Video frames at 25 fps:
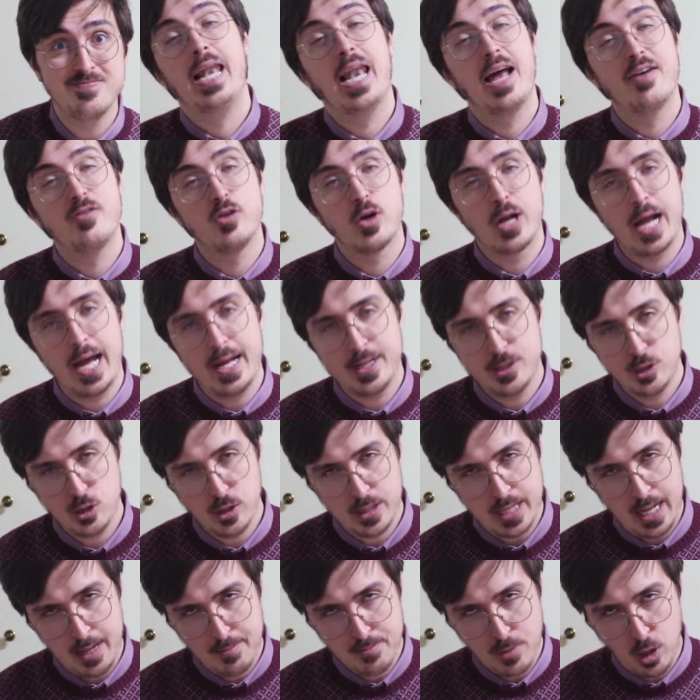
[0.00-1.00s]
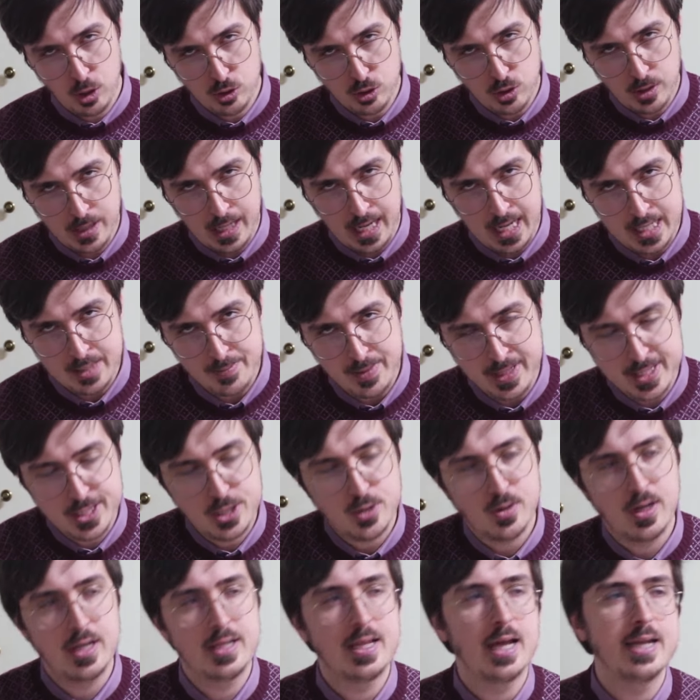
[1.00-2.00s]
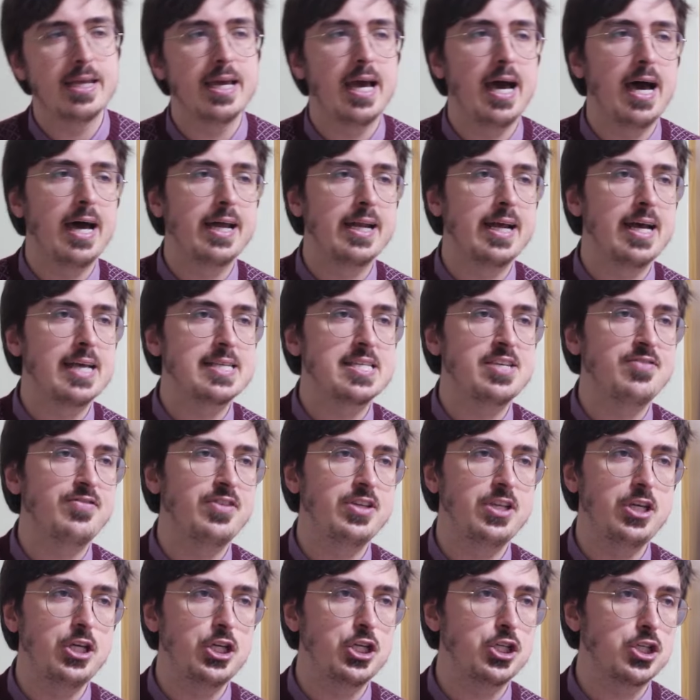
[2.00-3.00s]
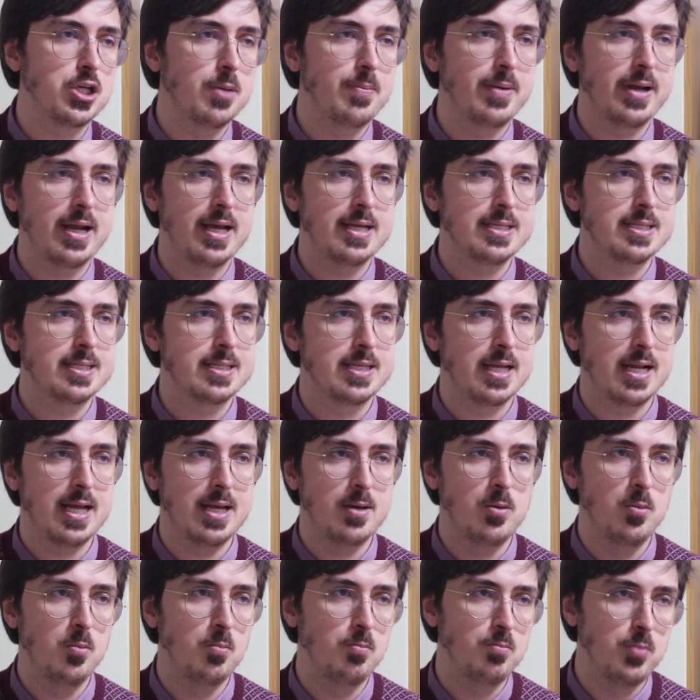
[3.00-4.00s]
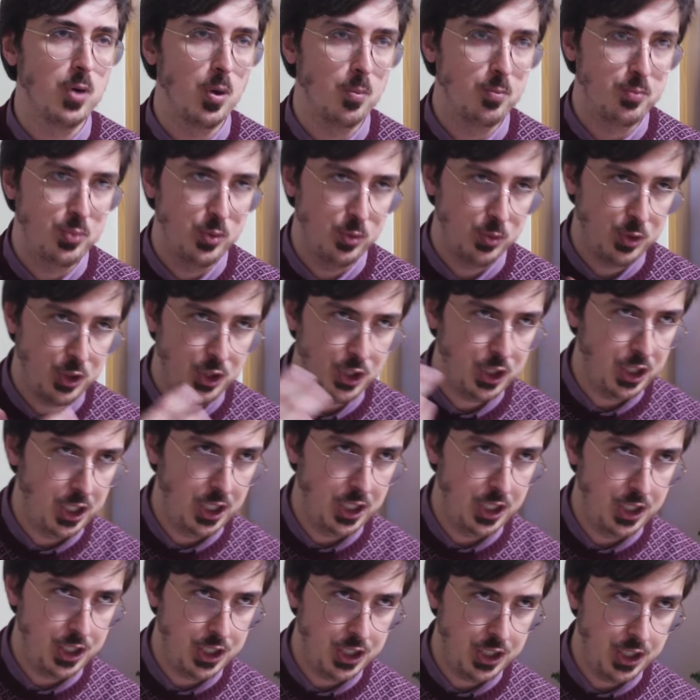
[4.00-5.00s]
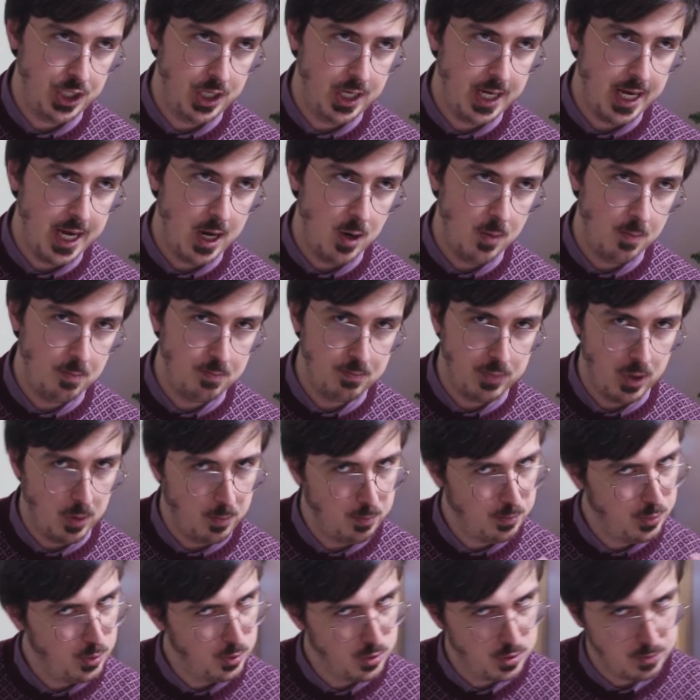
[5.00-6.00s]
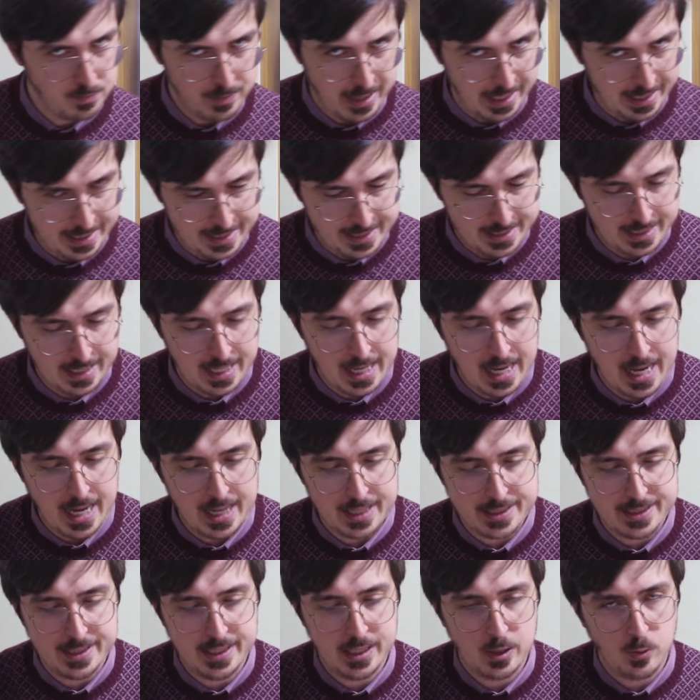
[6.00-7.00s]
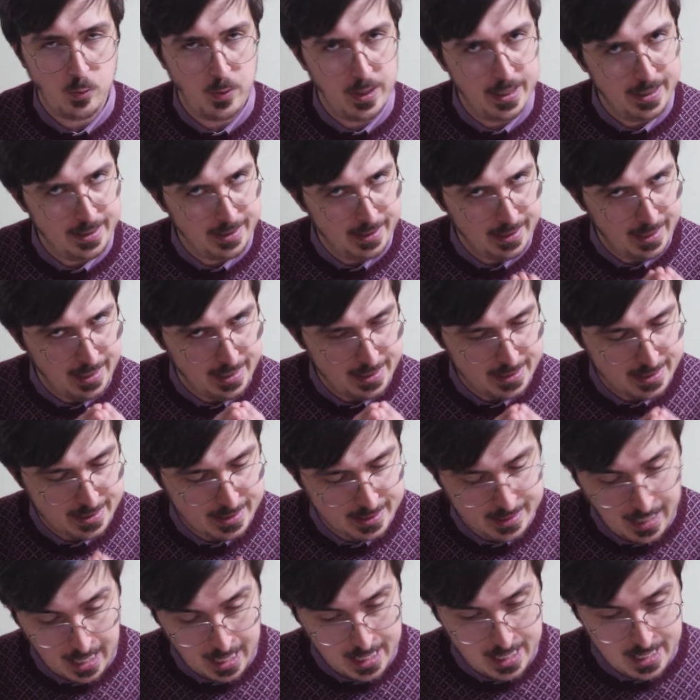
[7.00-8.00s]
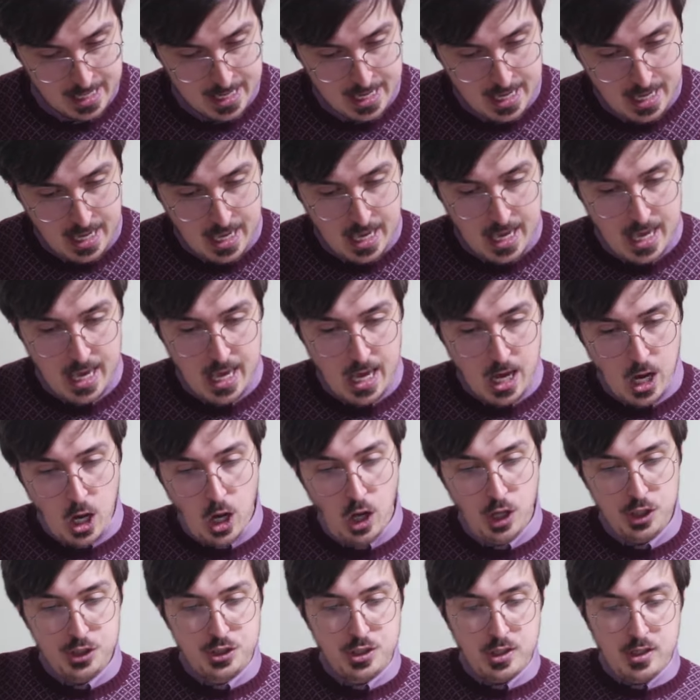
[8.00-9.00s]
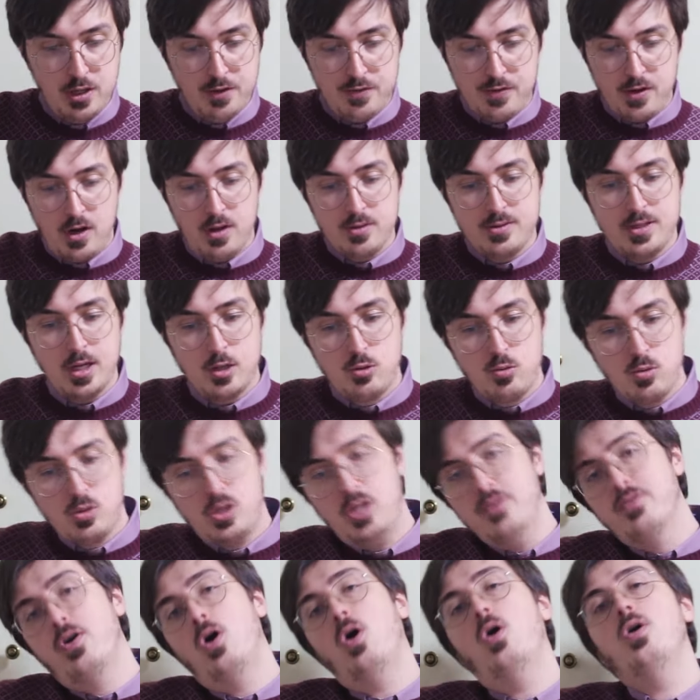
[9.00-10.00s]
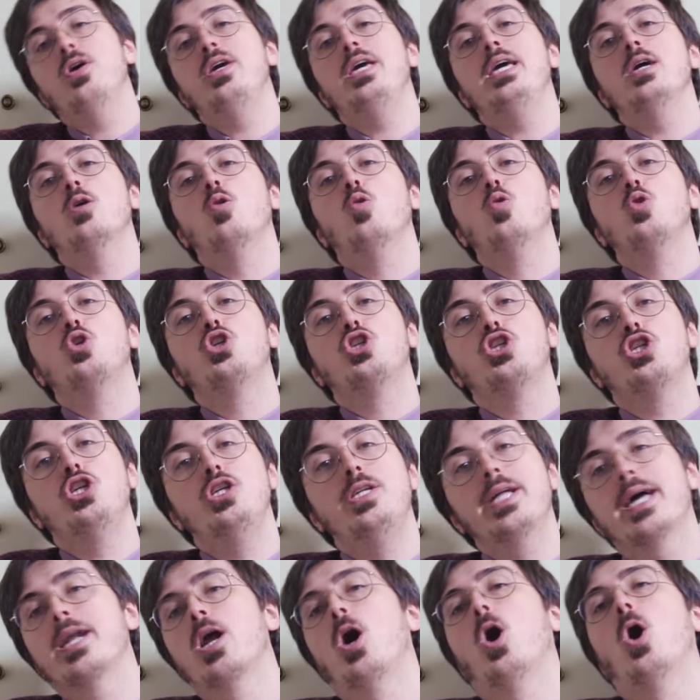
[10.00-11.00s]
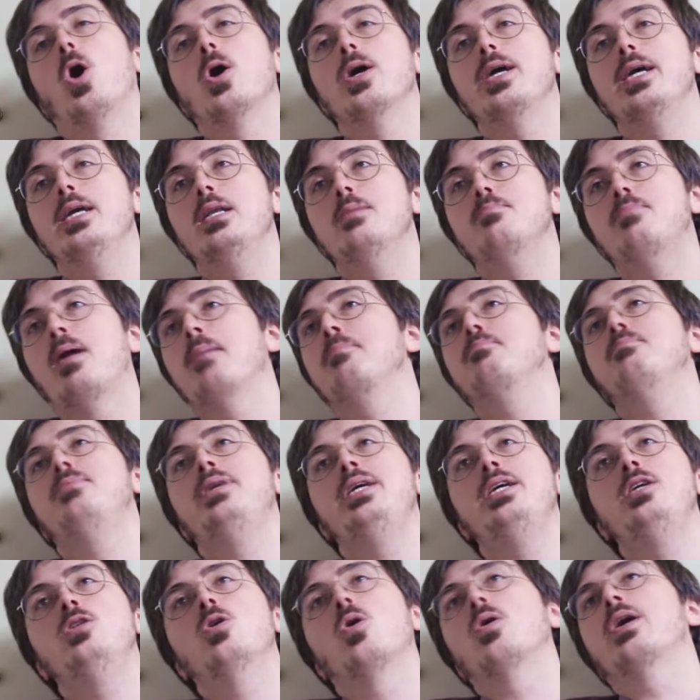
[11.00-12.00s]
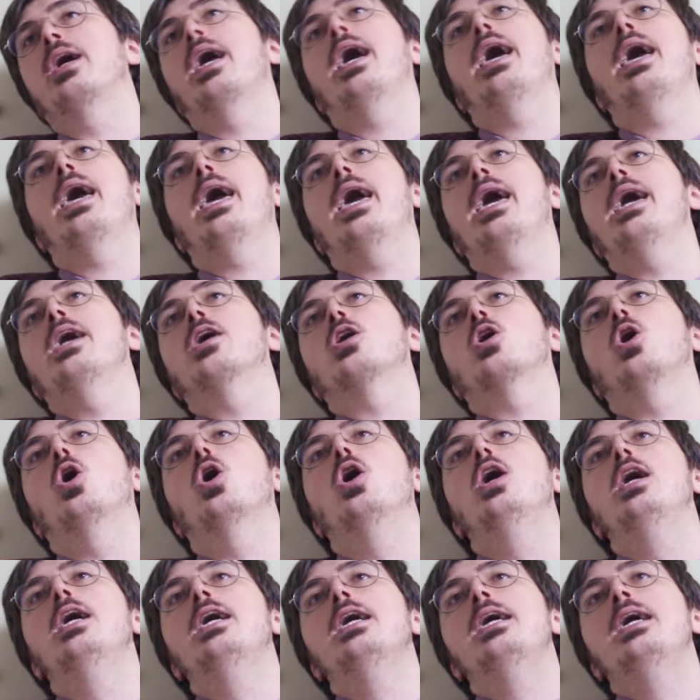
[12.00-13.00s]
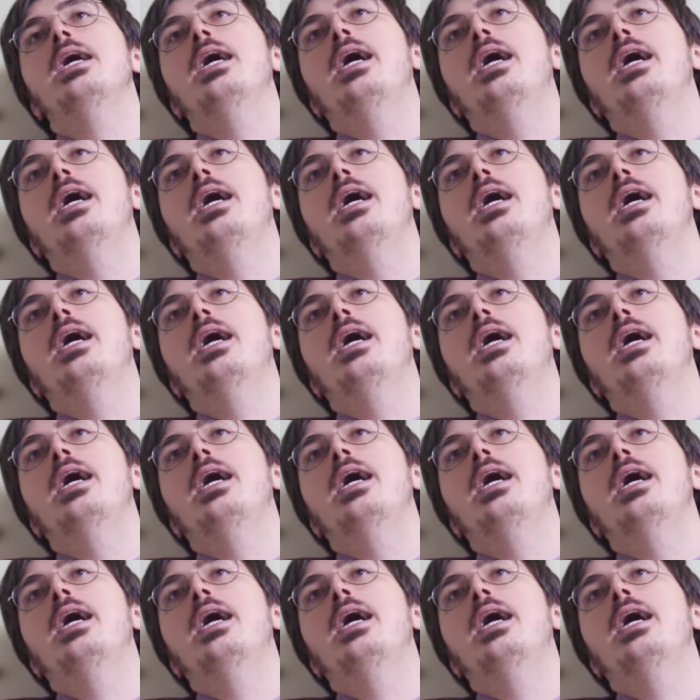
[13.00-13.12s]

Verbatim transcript: Lavorando nel mondo dell'animazione italiana si finisce per essere un po' più cinici e un po' più smaliziati, quindi sì, oggi di fronte a tutti voi ucciderò il bambino che ero.